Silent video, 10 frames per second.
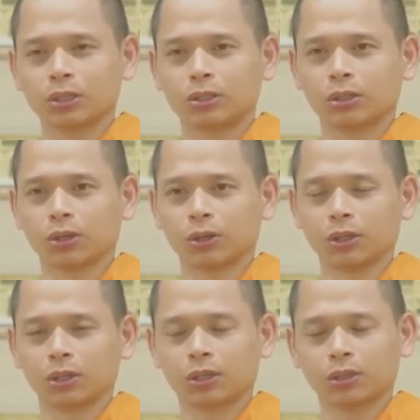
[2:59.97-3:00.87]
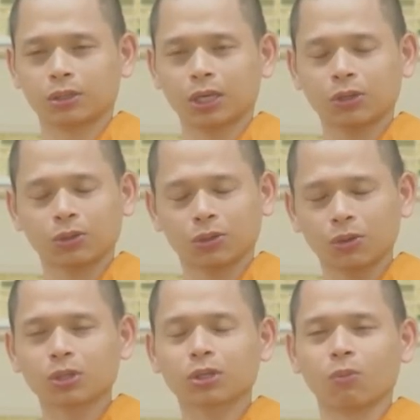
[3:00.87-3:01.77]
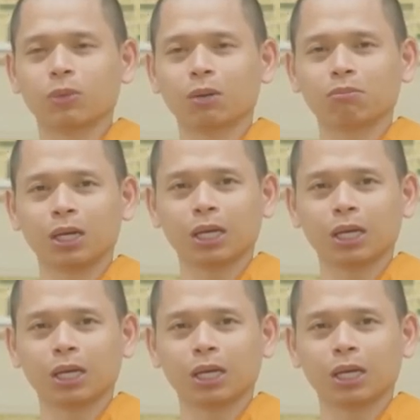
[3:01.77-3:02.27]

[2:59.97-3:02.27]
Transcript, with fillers: rồi cái cuối cùng á, mới